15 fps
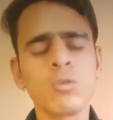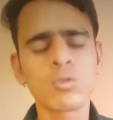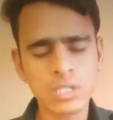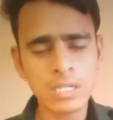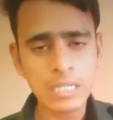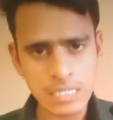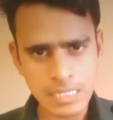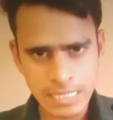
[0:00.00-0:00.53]

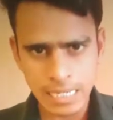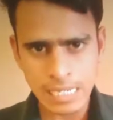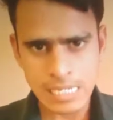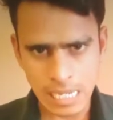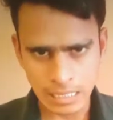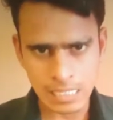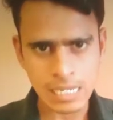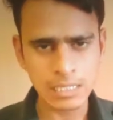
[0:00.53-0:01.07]
उसके नज़दीक ही
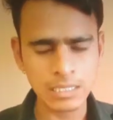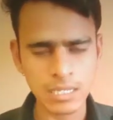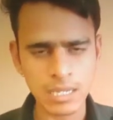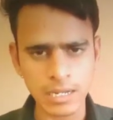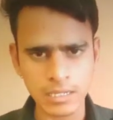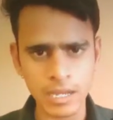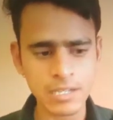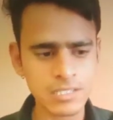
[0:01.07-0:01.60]
ज़्यादा जाते
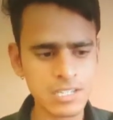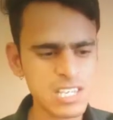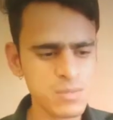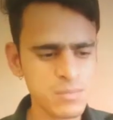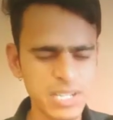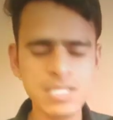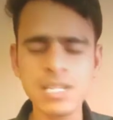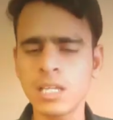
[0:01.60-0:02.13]
हैं
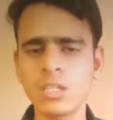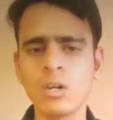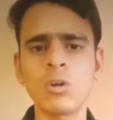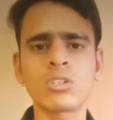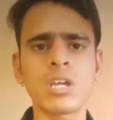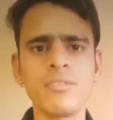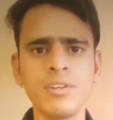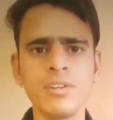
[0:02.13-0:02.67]
अटैचमेंट ज़्यादा
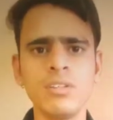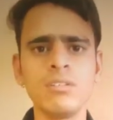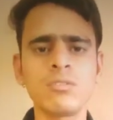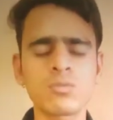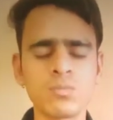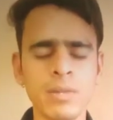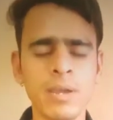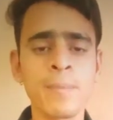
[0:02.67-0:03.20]
होता है
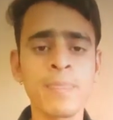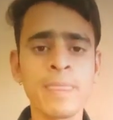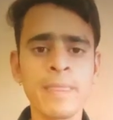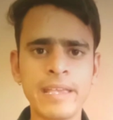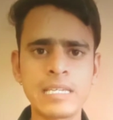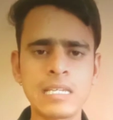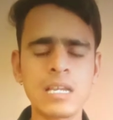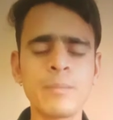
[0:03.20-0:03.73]

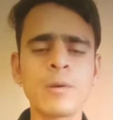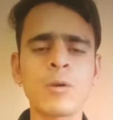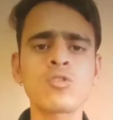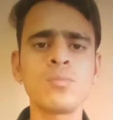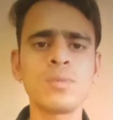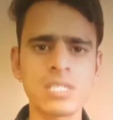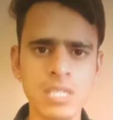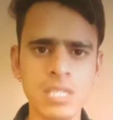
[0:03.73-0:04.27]
उसमें जैसे कि हमें
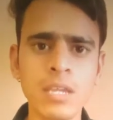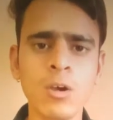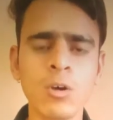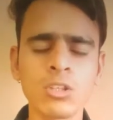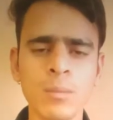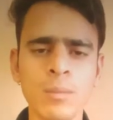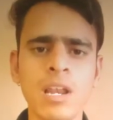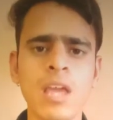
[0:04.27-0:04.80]
कुछ भी चाहिए
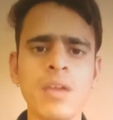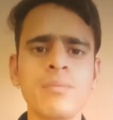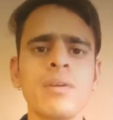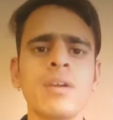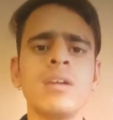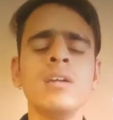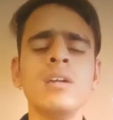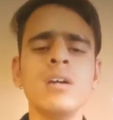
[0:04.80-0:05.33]
होता है अपनी लाइफ
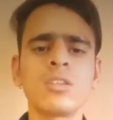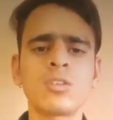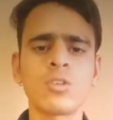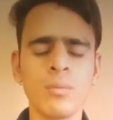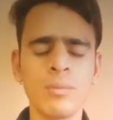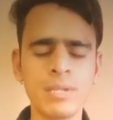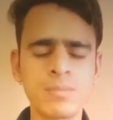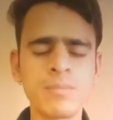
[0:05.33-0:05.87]
में
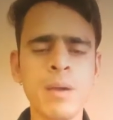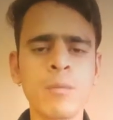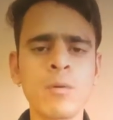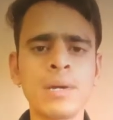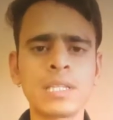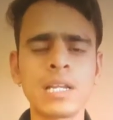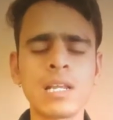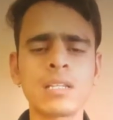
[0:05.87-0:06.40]
तो इसमें
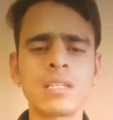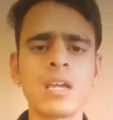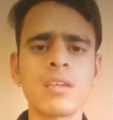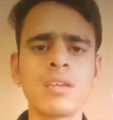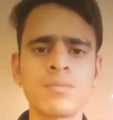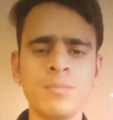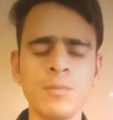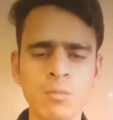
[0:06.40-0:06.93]
आपको बताया जाता
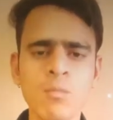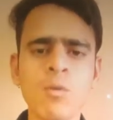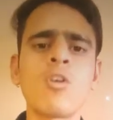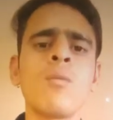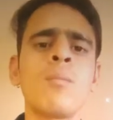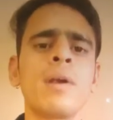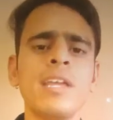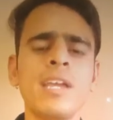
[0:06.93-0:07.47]
है इस बुक
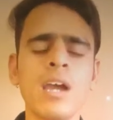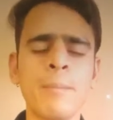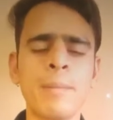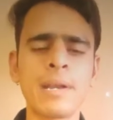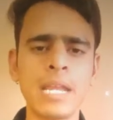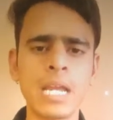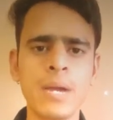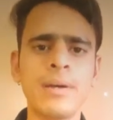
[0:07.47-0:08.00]
बुक को पढ़िए
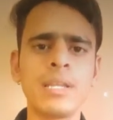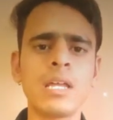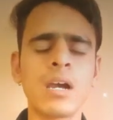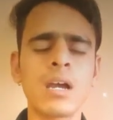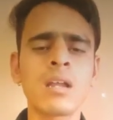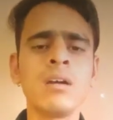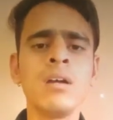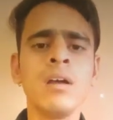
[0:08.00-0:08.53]
आप पढ़ने के बाद
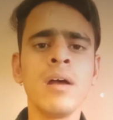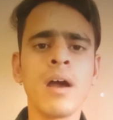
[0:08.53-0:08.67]
अगर